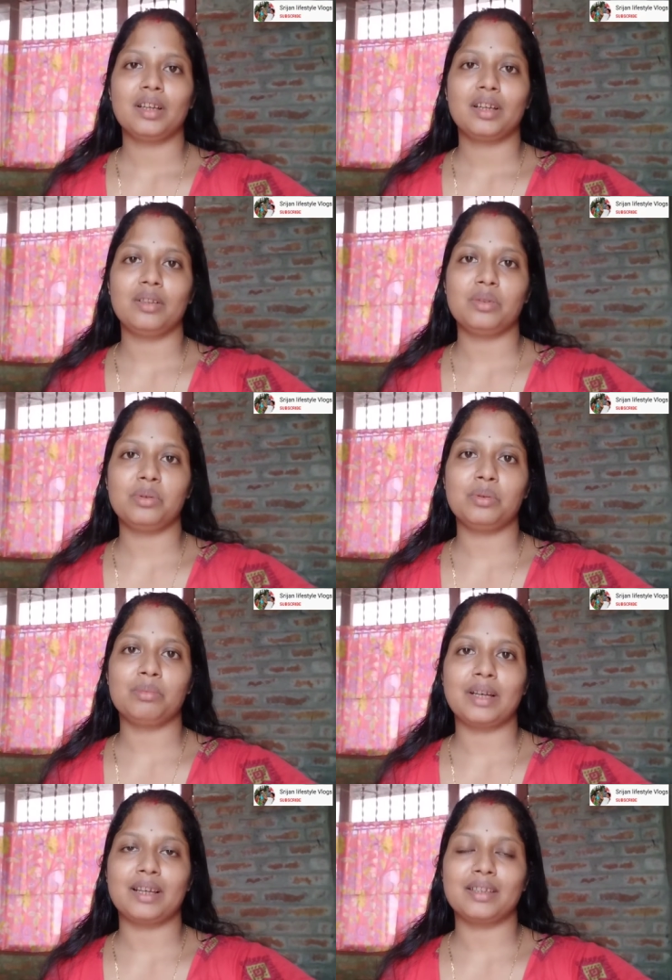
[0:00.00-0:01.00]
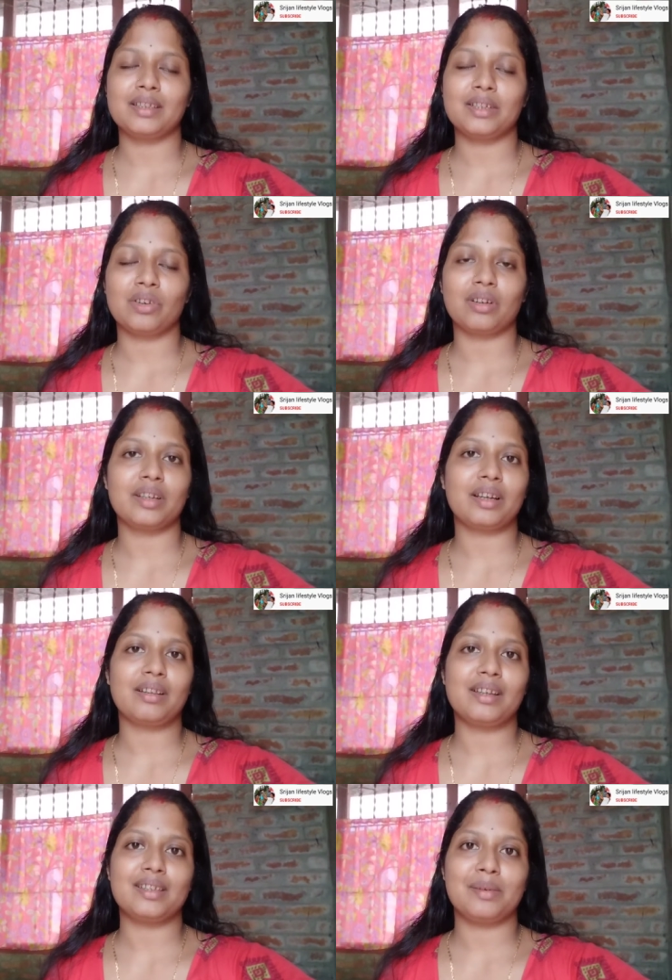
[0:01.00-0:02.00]
কিন্তু মানে সেই চকলেটটা
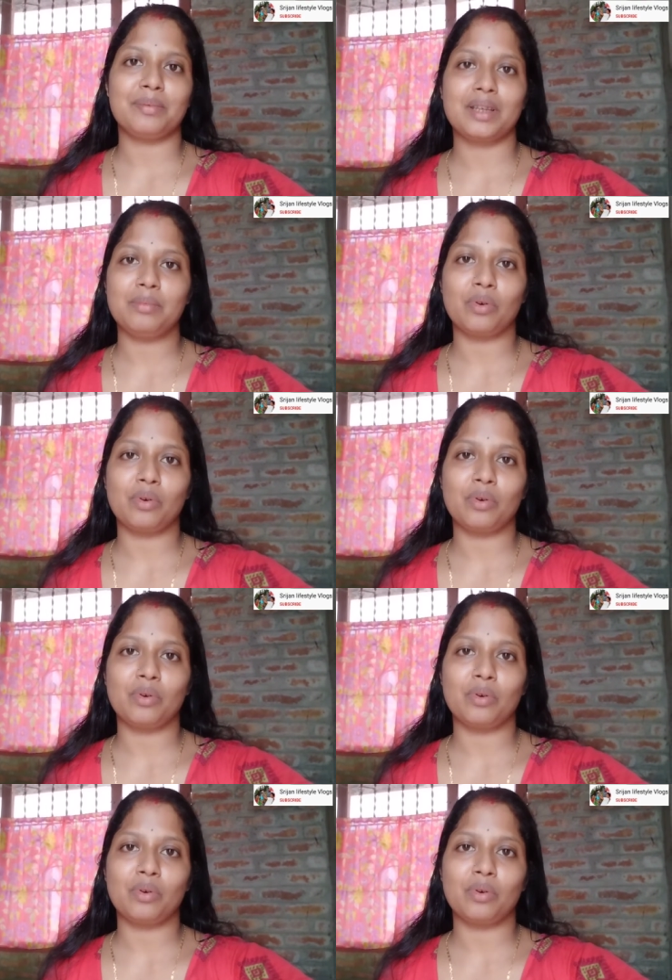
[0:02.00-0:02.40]
দিয়ে যে আমি কি